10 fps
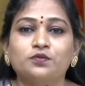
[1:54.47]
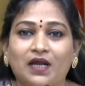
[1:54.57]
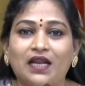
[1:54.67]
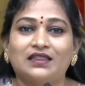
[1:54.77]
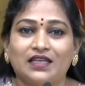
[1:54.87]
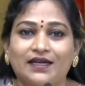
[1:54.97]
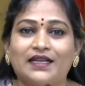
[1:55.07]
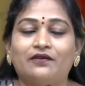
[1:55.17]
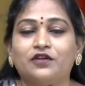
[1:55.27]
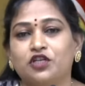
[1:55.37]
ఈరోజు మళ్ళీ
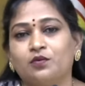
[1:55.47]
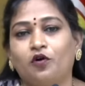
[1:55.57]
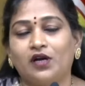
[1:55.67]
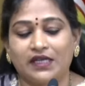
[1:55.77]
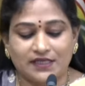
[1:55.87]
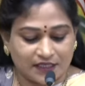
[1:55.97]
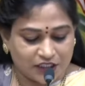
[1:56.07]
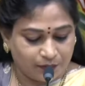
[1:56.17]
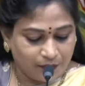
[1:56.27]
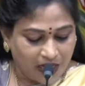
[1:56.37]
తిరిగి డైవర్షన్ పాలిటిక్స్
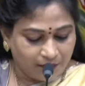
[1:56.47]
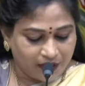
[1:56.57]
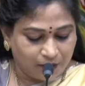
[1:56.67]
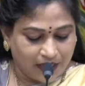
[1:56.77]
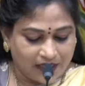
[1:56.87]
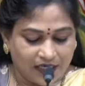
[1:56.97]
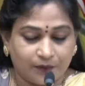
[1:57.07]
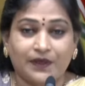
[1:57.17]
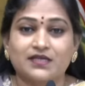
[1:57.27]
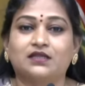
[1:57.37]
అని చెప్పి మా మీద
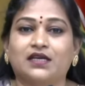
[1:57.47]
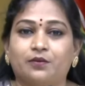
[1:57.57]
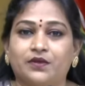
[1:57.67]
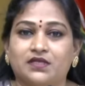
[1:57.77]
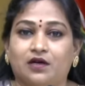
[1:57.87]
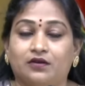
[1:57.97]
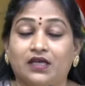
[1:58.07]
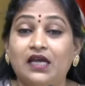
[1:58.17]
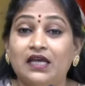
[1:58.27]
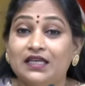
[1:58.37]
మాట్లాడే పరిస్థితి కనిపిస్తూ
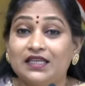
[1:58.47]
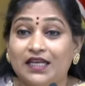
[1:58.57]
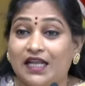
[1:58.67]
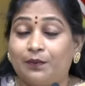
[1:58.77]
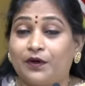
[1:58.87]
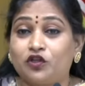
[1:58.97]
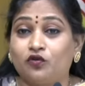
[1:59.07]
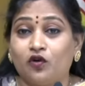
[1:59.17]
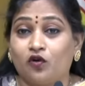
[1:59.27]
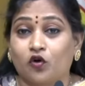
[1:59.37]
ఉంది ఈ
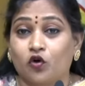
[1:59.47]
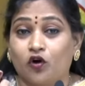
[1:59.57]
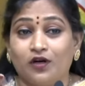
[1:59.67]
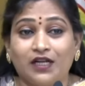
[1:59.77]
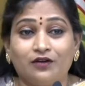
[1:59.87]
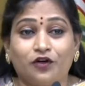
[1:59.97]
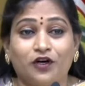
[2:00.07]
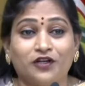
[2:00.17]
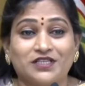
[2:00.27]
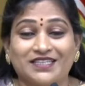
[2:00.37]
నేపథ్యంలో ఒక గోల్డెన్
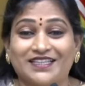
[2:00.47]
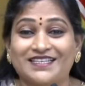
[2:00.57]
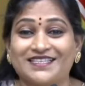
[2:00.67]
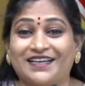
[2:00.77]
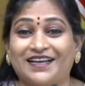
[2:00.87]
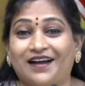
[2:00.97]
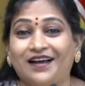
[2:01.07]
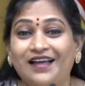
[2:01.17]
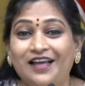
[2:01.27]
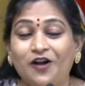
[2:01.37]
వర్డ్ వచ్చింది నిజంగా
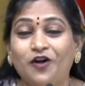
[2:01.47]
